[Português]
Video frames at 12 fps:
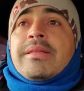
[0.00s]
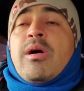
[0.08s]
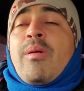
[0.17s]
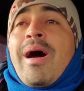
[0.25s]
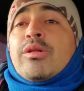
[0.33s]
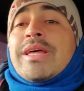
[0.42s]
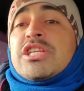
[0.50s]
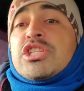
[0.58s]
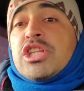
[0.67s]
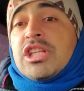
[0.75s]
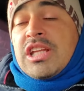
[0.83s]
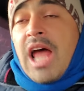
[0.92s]
não há
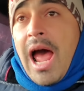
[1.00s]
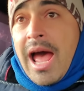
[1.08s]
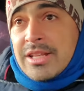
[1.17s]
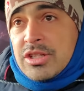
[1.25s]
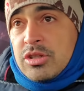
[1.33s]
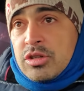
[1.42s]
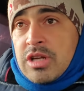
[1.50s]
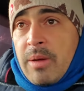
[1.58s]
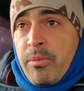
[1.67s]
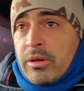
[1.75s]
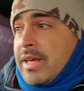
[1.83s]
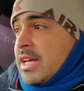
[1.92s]
honestidade do
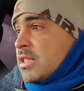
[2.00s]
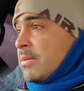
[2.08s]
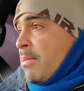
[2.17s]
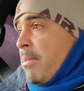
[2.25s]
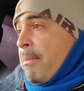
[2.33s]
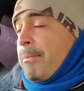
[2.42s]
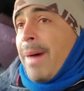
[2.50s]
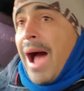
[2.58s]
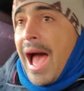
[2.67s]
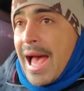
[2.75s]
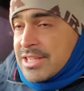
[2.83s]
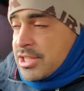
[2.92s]
japonês,
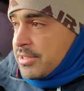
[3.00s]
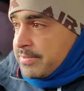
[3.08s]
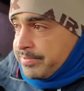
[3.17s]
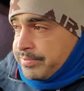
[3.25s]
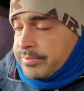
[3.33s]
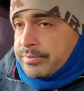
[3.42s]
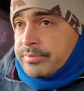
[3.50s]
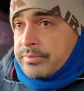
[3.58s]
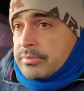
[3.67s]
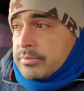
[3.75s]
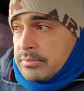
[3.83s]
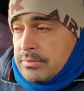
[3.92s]
mas
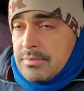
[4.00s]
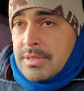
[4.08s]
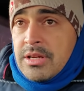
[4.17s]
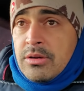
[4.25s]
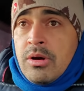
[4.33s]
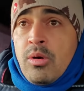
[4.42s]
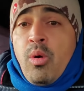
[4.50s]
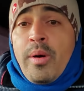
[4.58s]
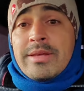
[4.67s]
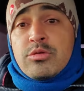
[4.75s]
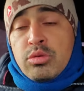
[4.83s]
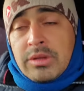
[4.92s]
o
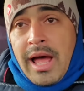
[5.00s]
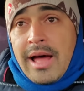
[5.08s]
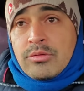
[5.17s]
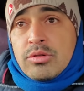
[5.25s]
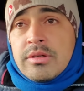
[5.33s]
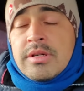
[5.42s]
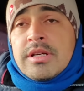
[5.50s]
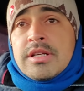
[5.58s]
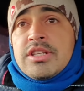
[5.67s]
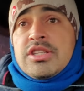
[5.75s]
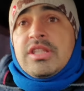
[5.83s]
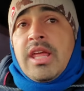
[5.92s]
resultado
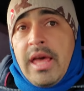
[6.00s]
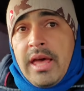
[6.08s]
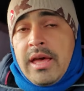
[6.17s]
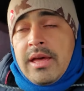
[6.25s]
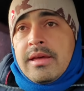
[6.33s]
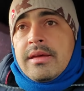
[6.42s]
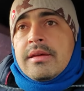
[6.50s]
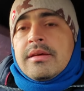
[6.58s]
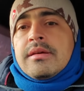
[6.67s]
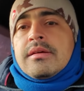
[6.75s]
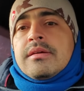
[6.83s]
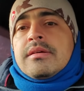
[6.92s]
de
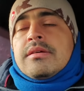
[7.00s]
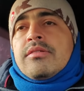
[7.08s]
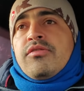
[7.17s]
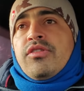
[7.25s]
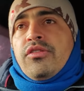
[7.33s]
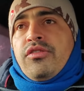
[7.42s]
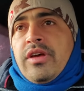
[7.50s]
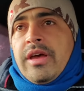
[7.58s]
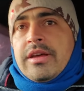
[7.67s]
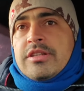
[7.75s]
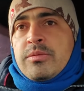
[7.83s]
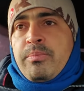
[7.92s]

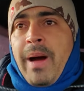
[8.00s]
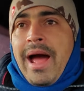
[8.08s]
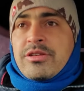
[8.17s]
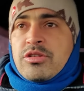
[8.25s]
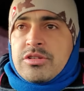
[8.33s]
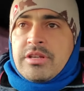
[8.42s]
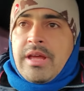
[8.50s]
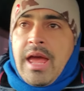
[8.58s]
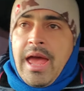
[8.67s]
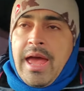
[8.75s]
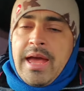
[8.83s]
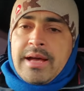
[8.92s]
viver debaixo de
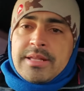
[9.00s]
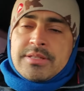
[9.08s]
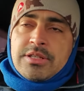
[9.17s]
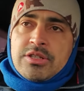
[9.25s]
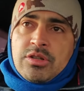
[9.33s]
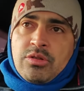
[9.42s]
regras e de